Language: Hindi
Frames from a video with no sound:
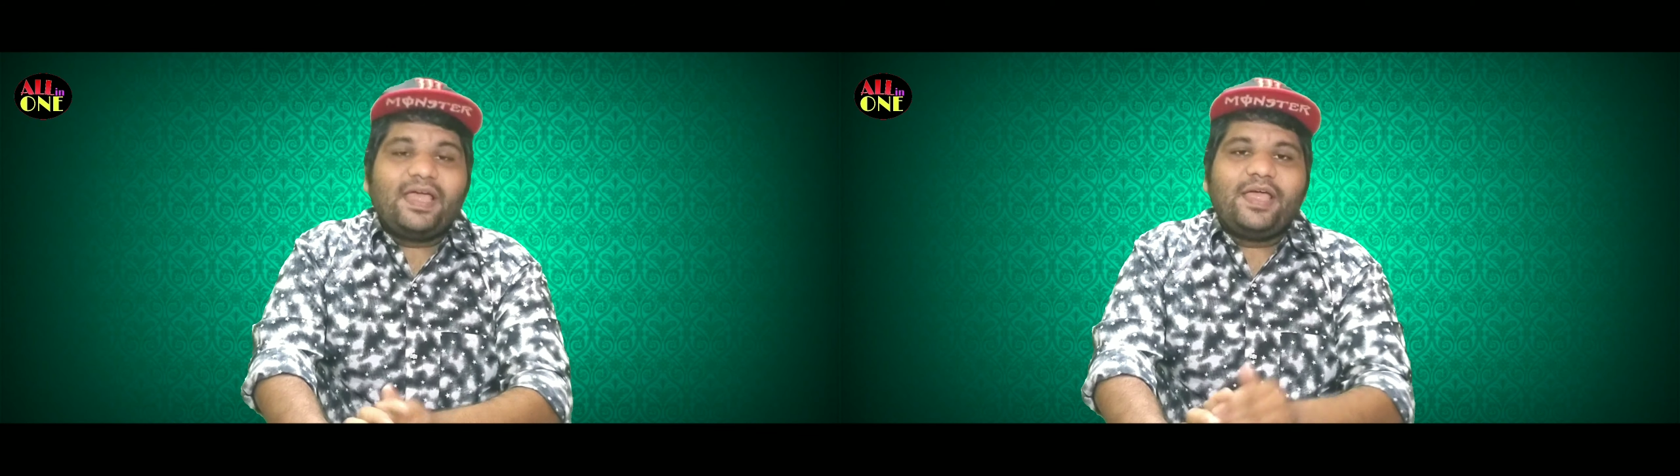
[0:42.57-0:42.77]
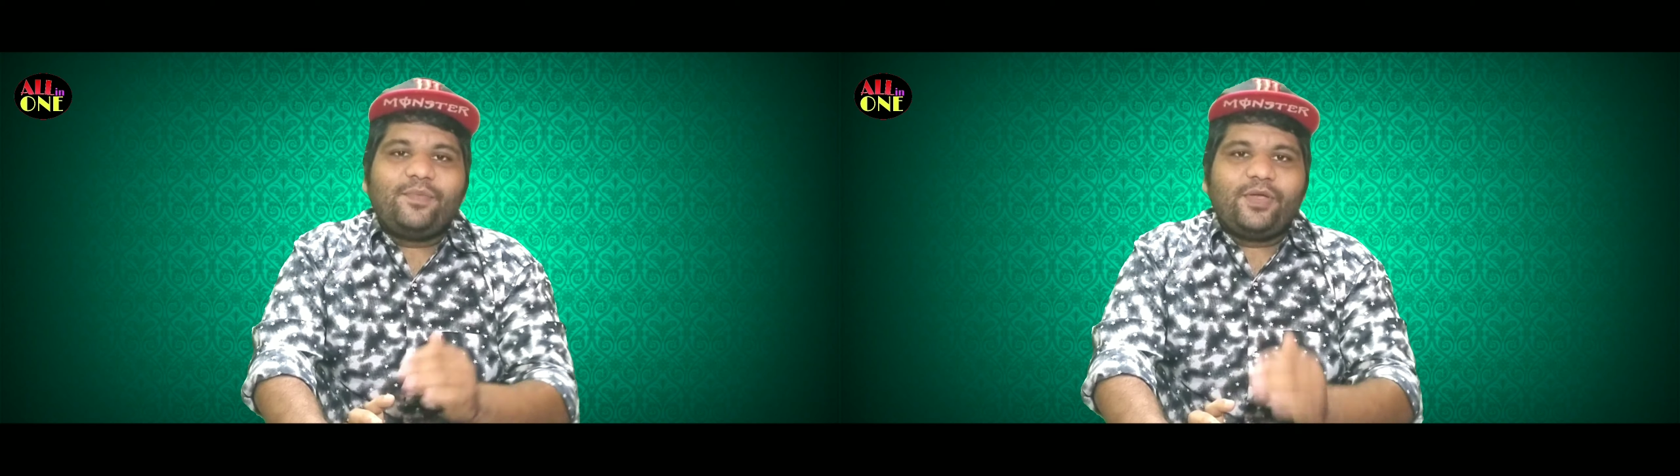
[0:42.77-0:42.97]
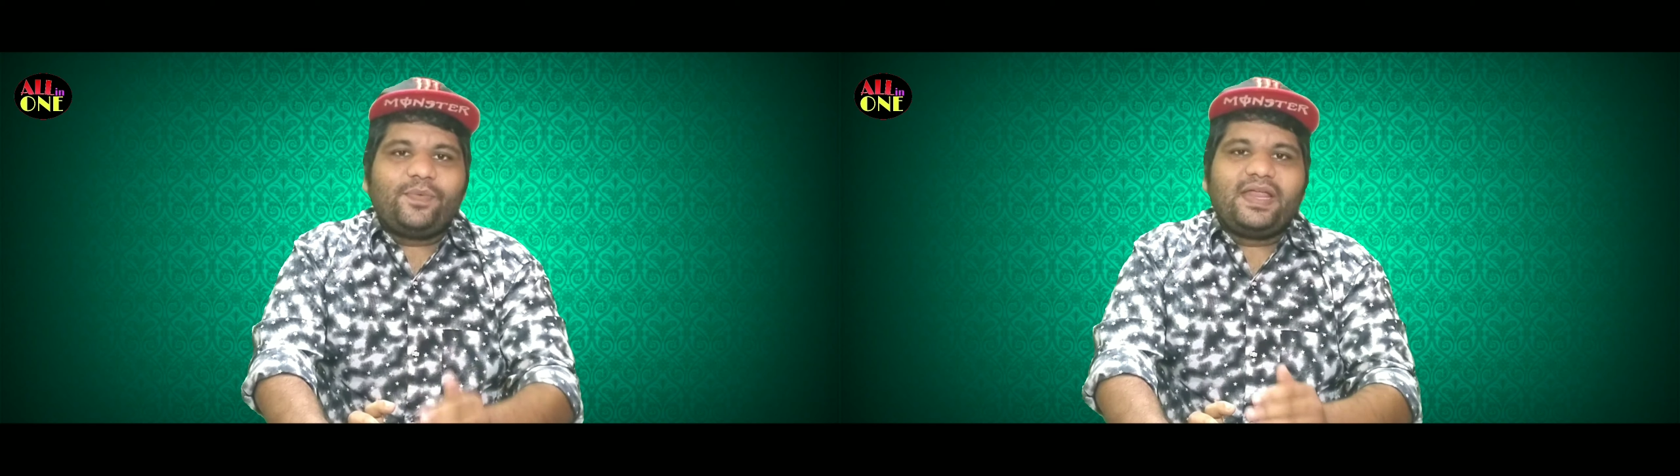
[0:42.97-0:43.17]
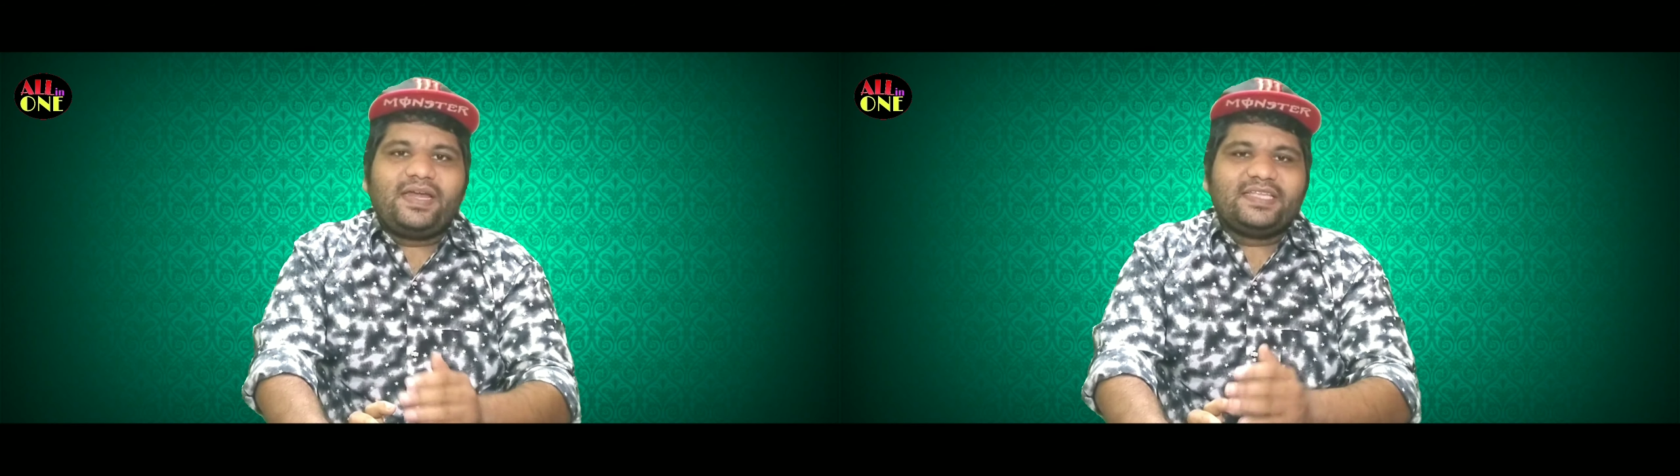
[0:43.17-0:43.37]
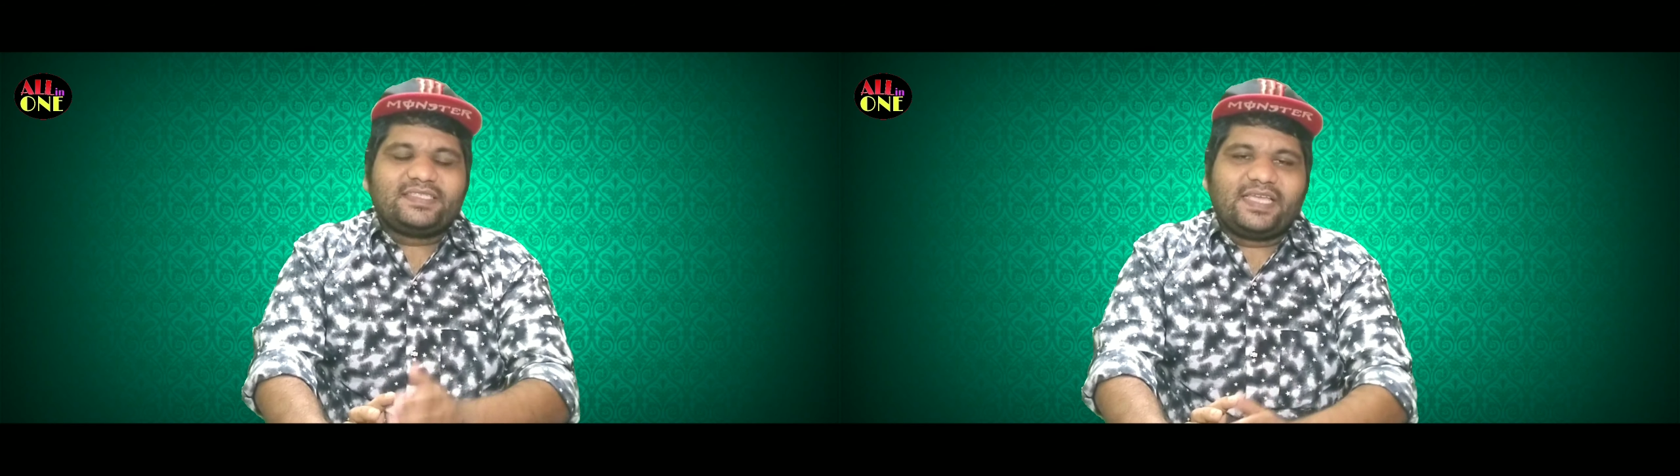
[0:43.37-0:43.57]
है
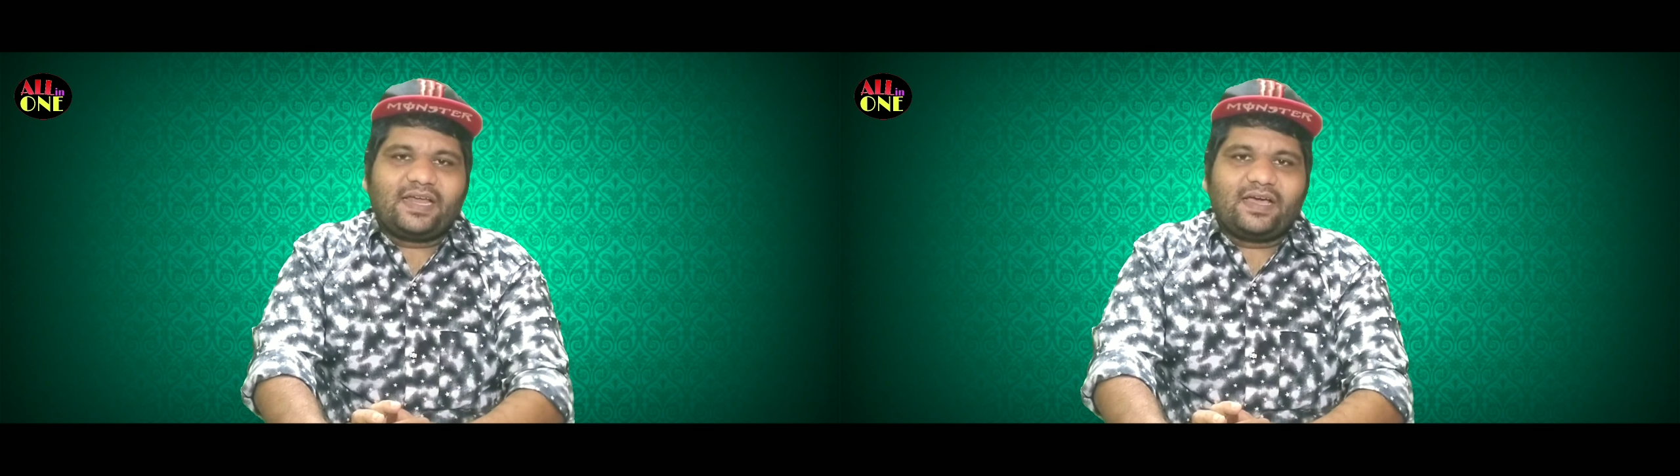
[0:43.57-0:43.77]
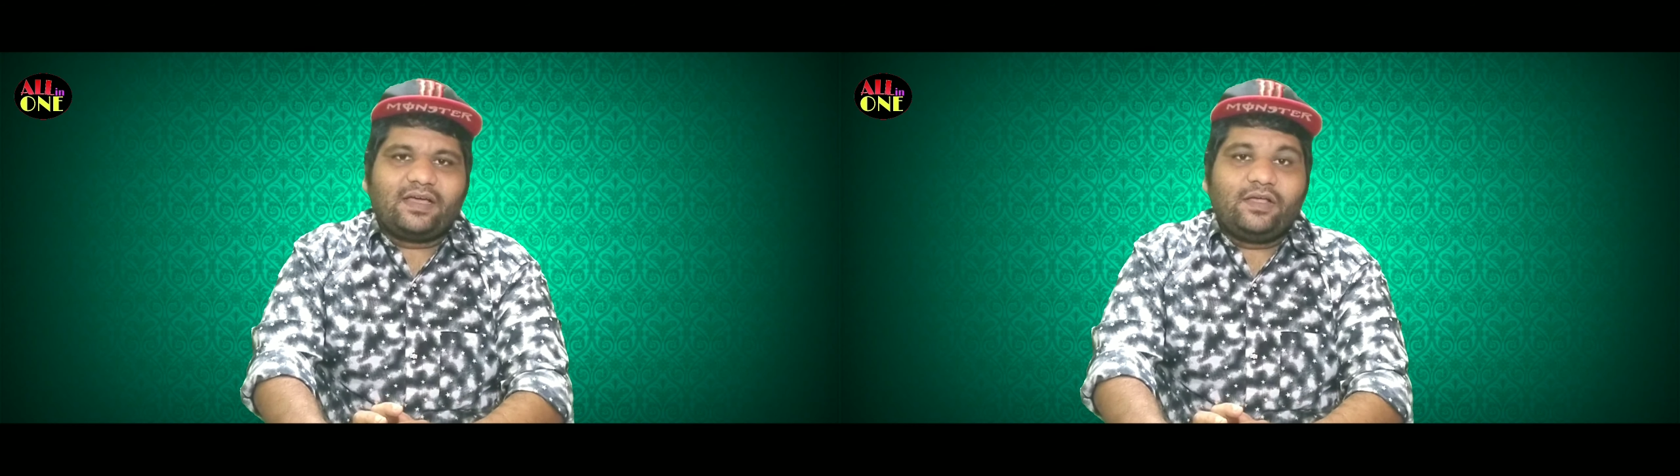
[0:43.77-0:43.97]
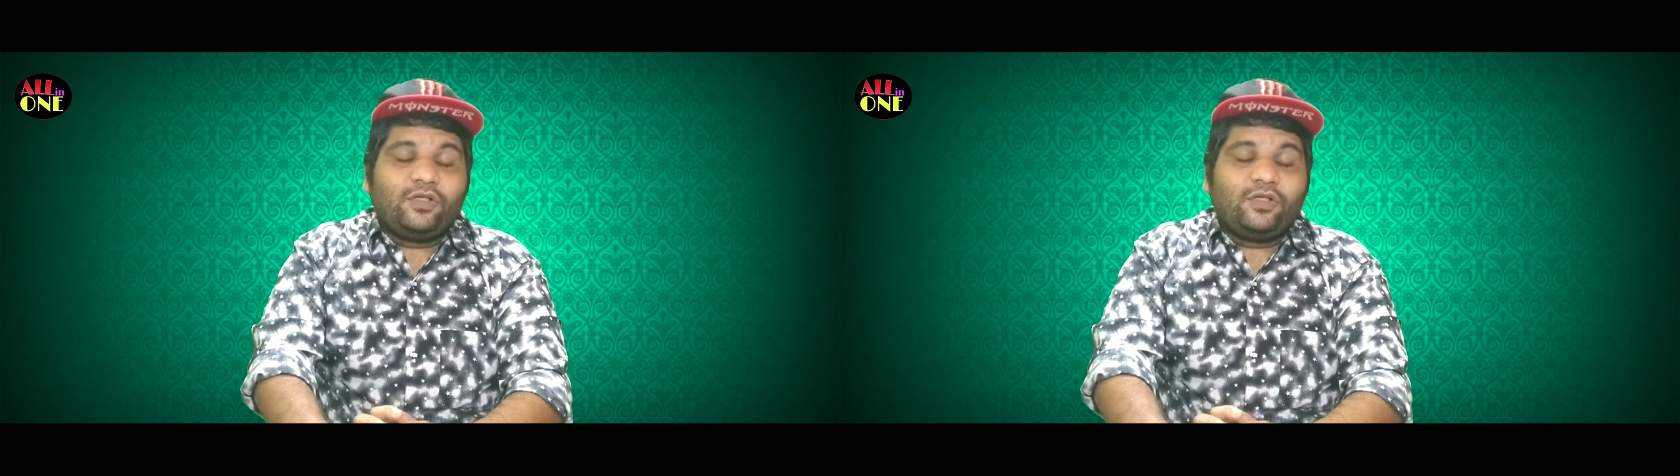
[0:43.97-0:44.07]
विवेन डी सेना